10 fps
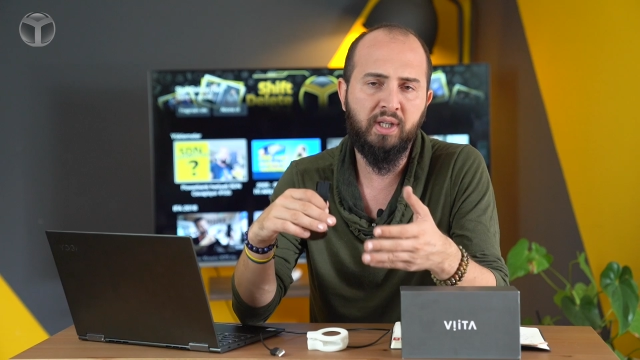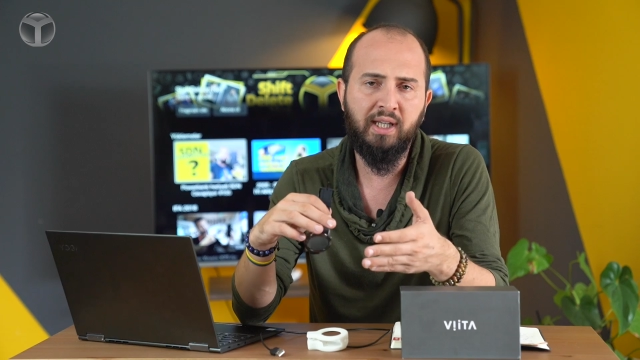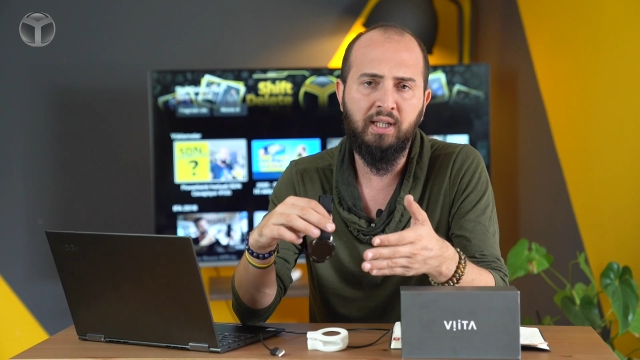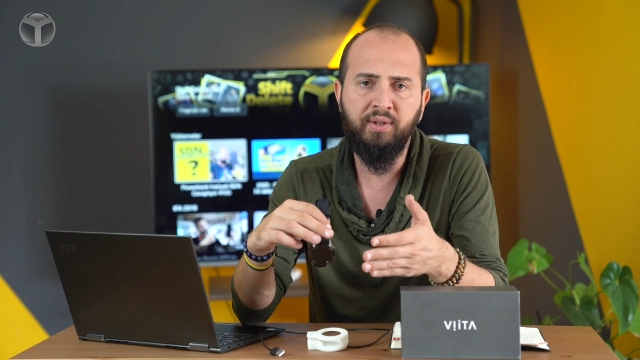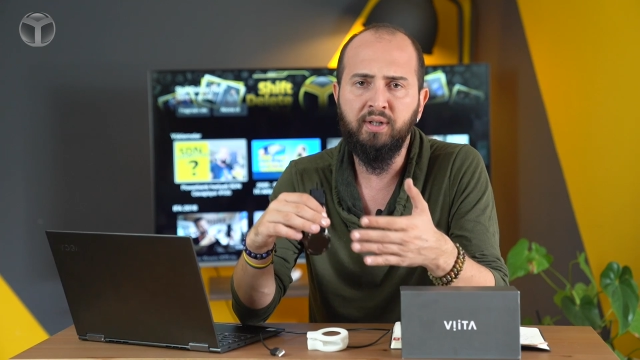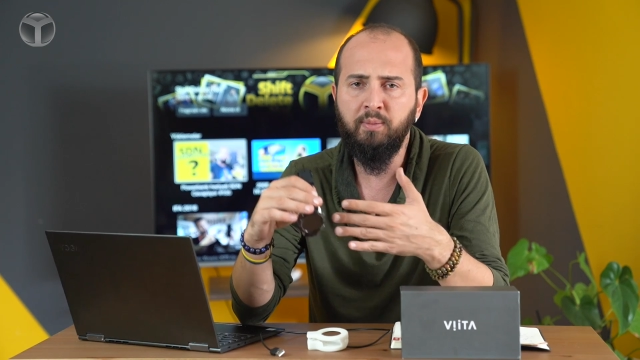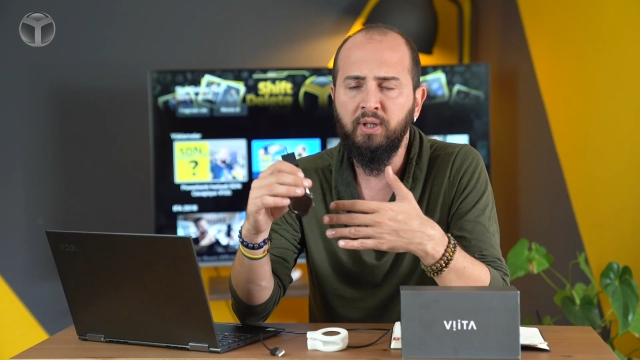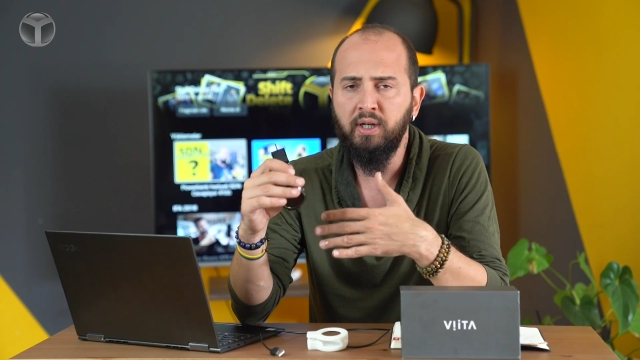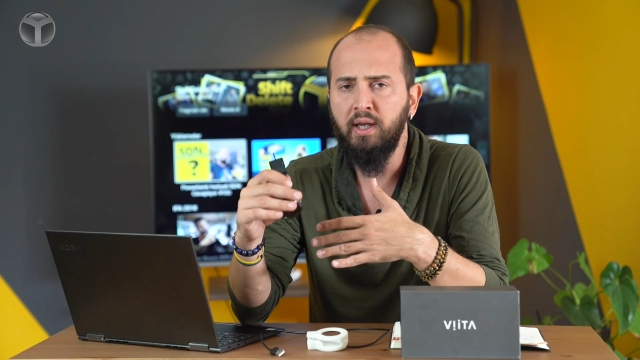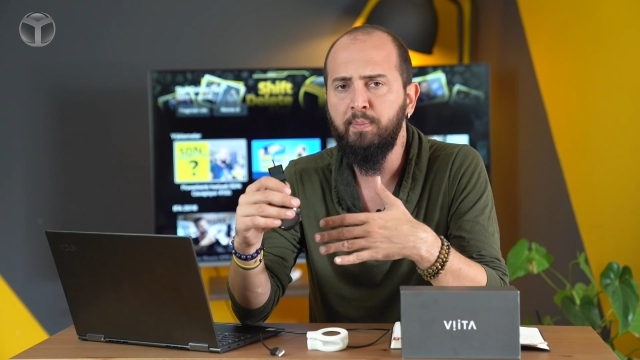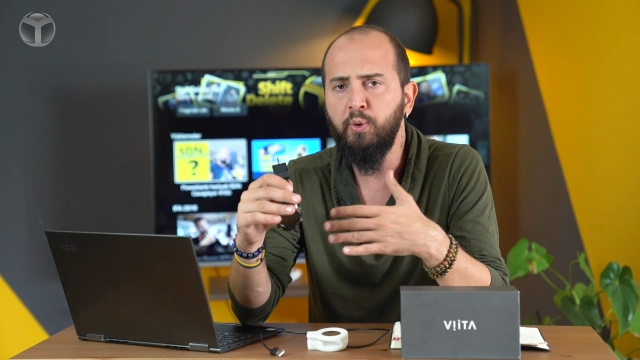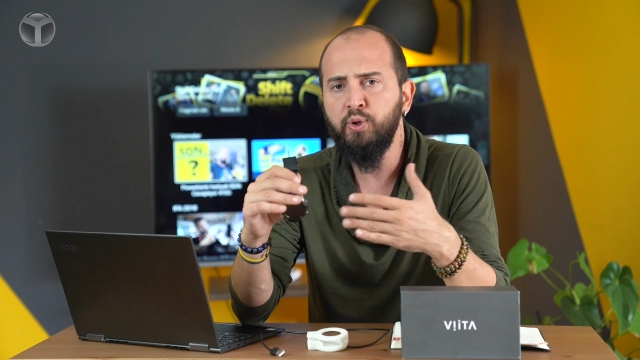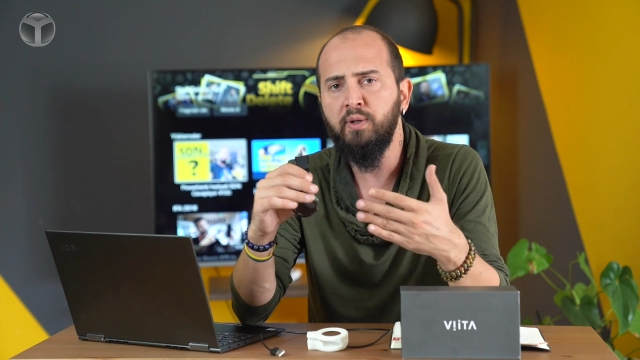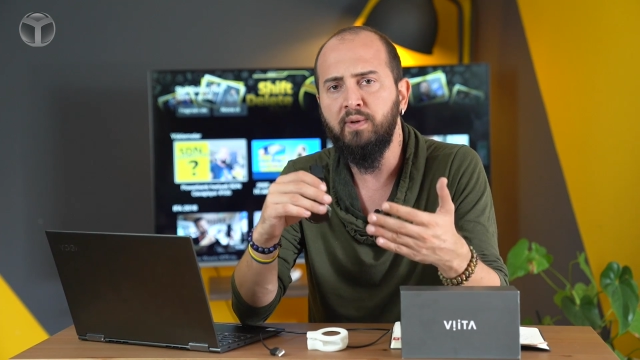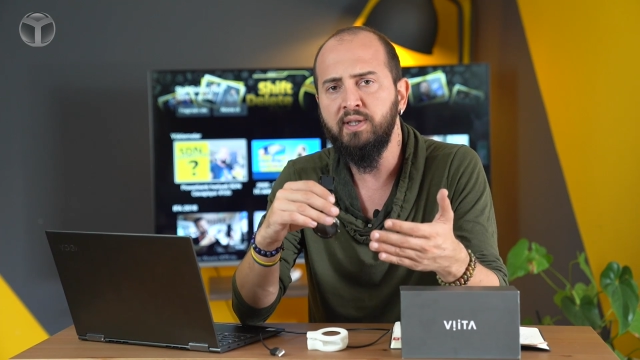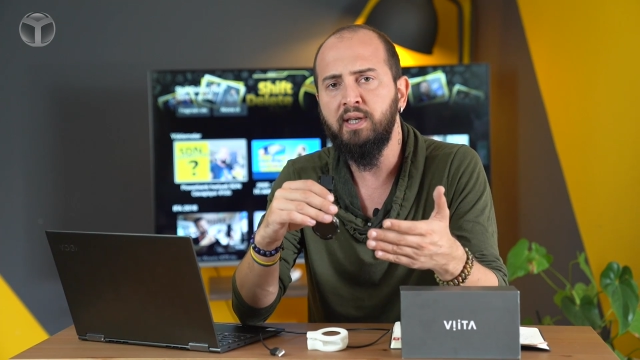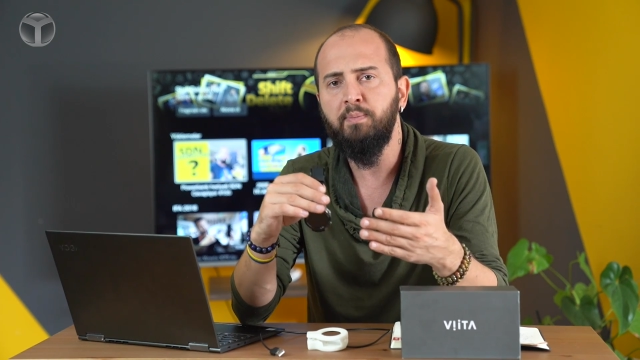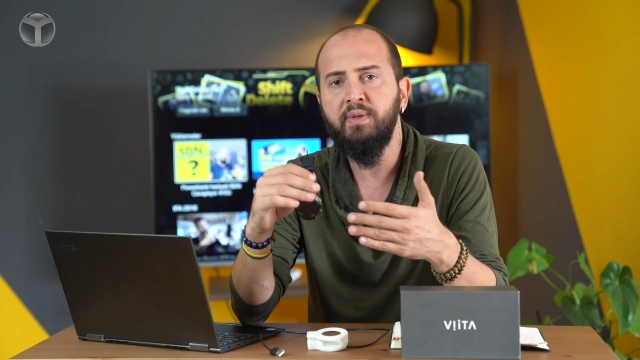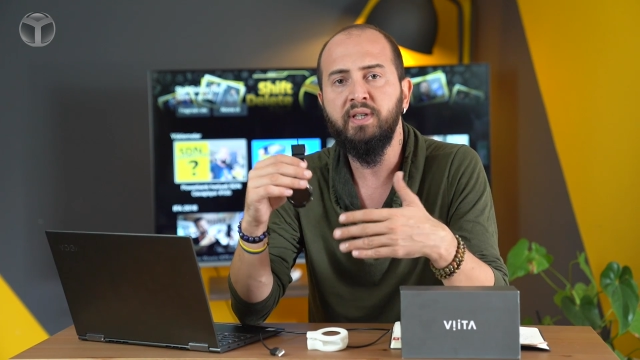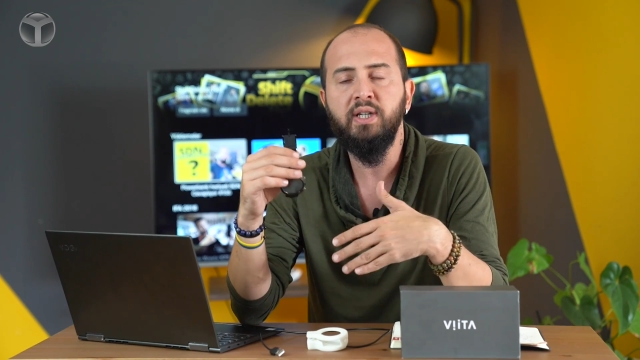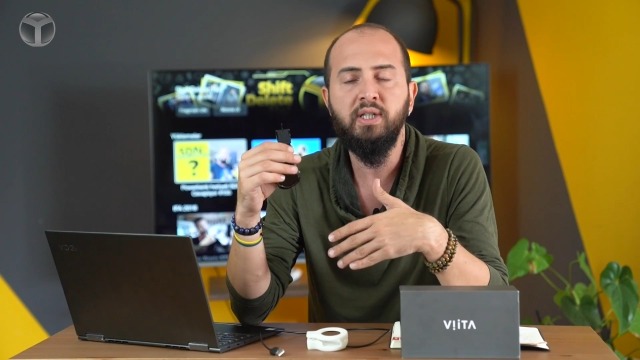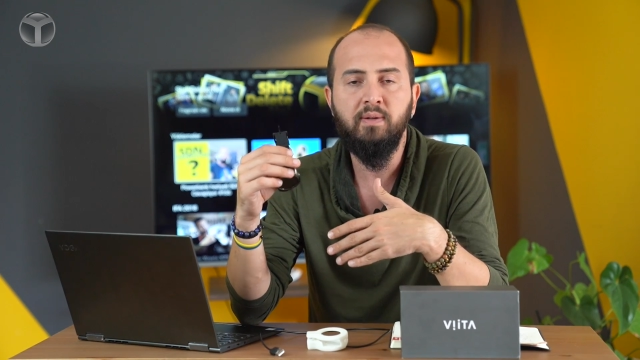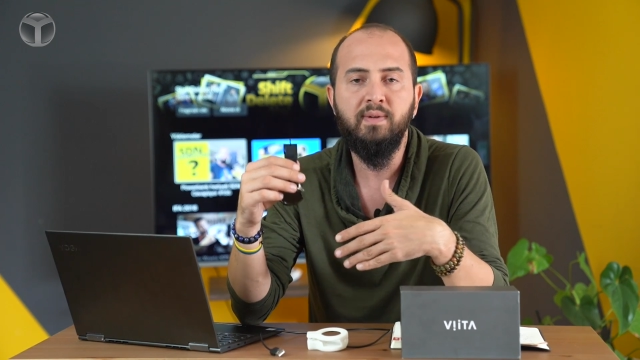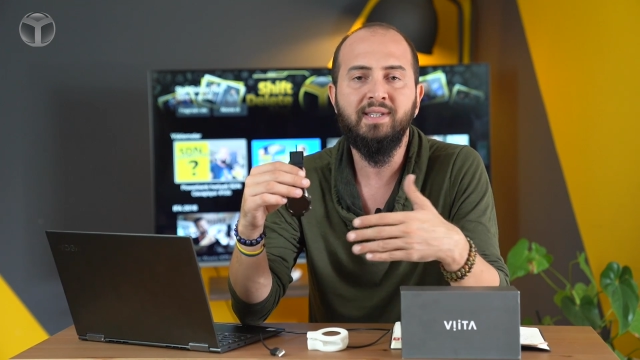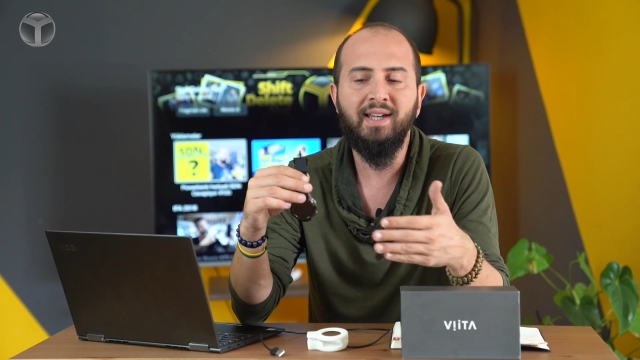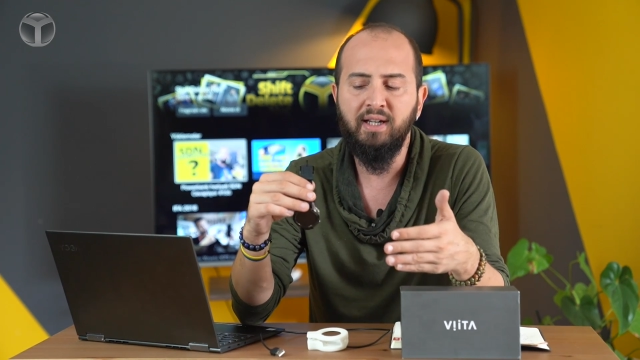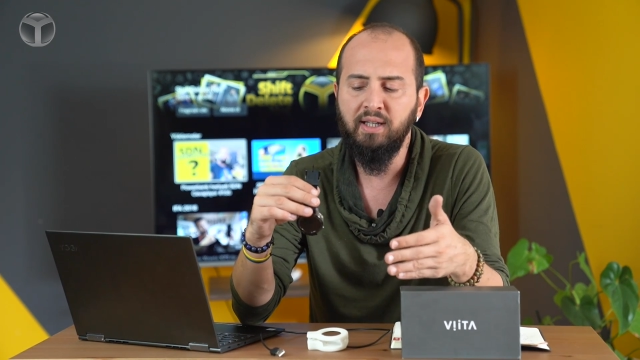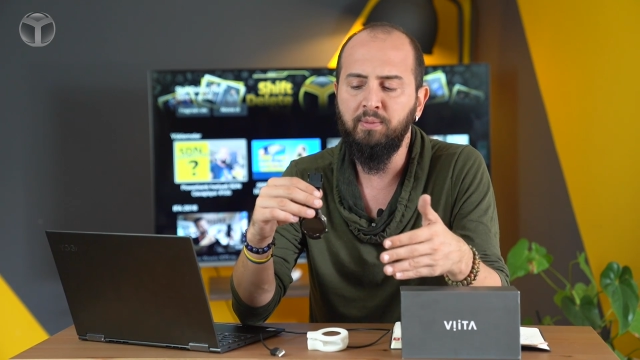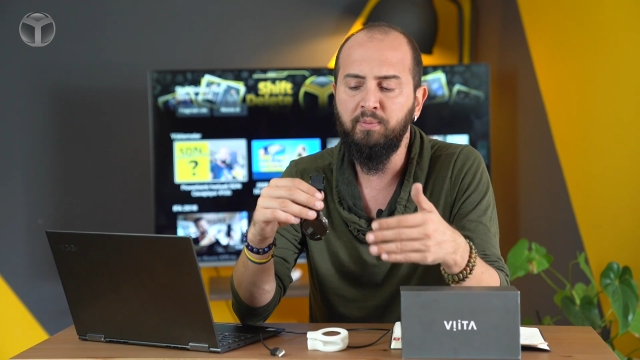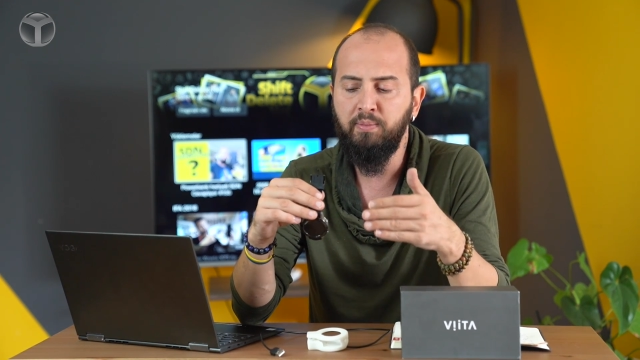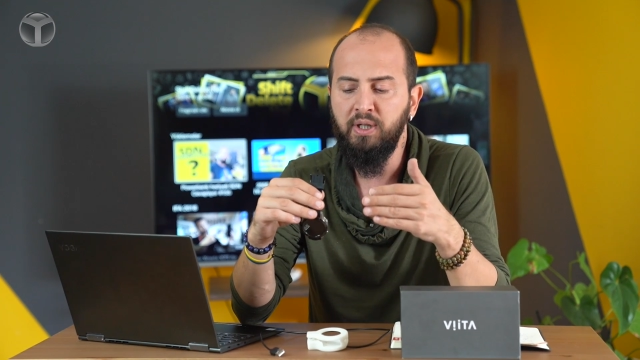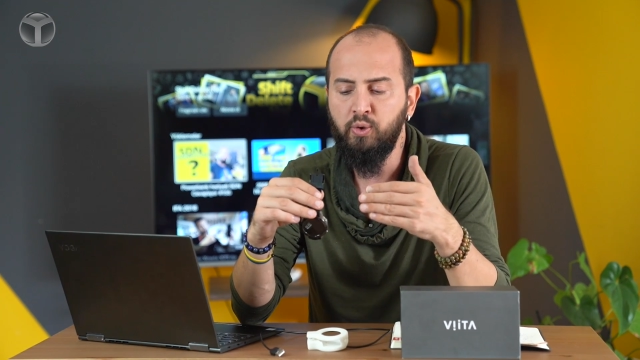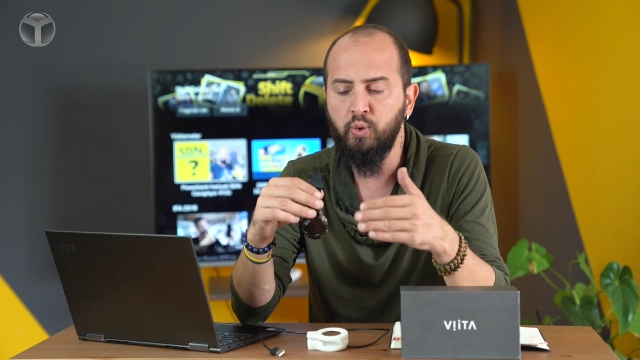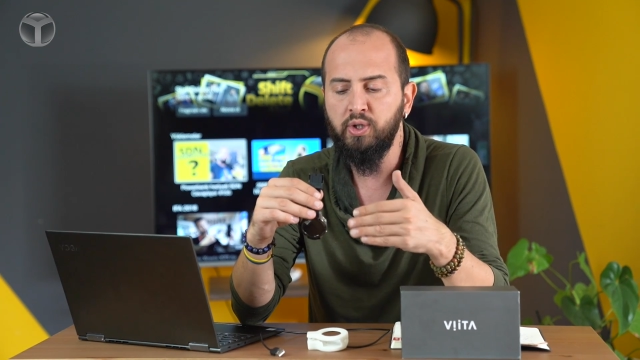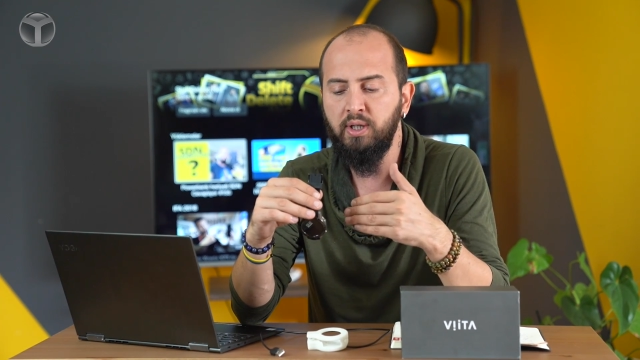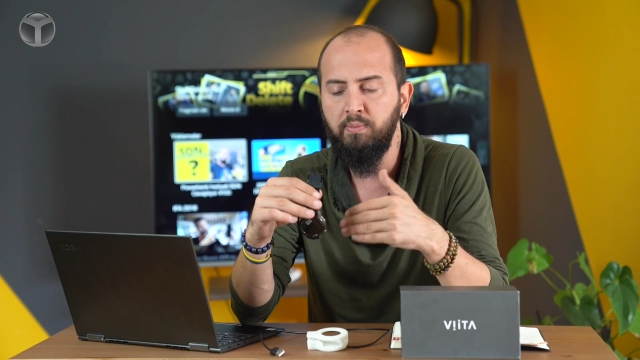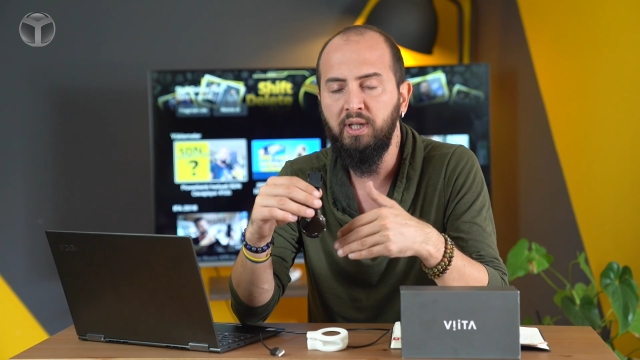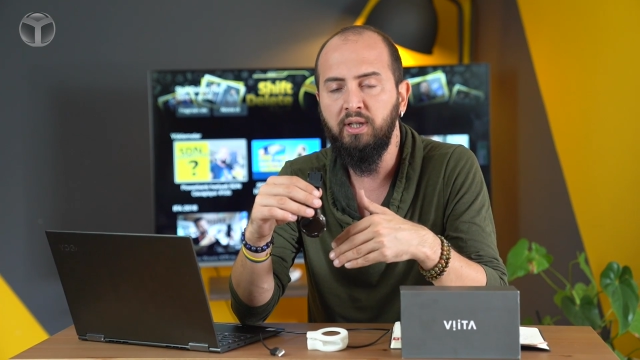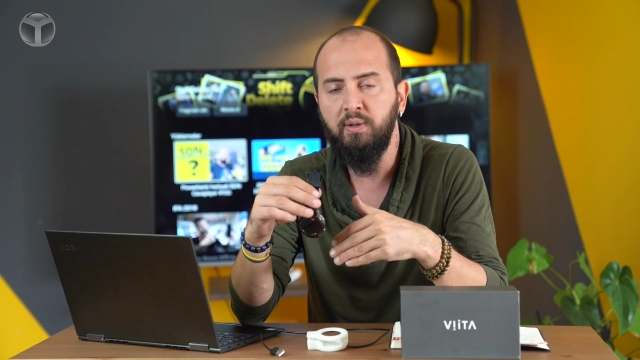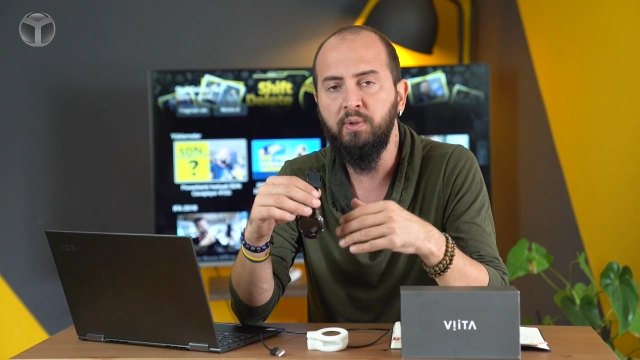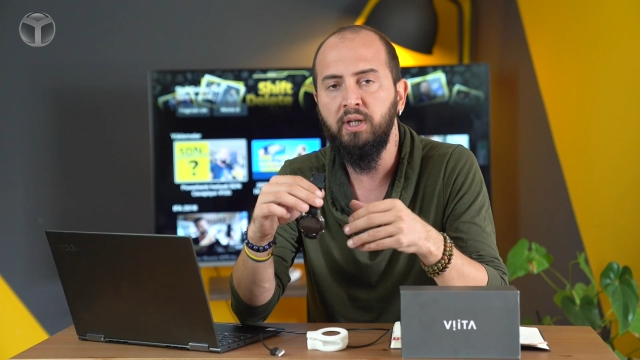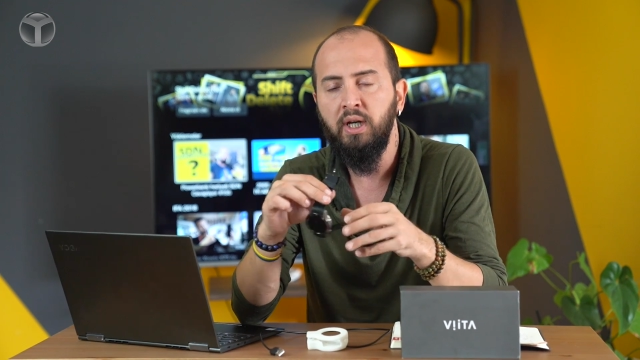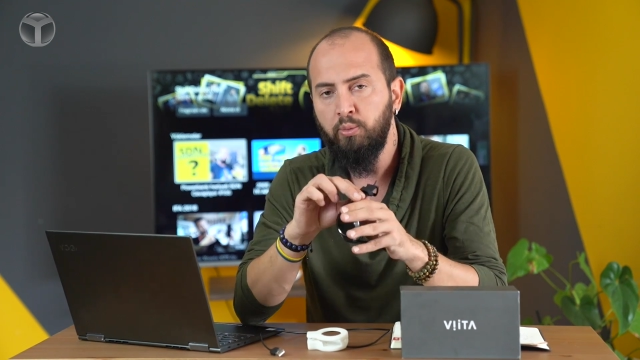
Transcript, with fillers: gelen aramalar, e-posta, WhatsApp mesajları vesaire gibi birçok şeyin bildirimini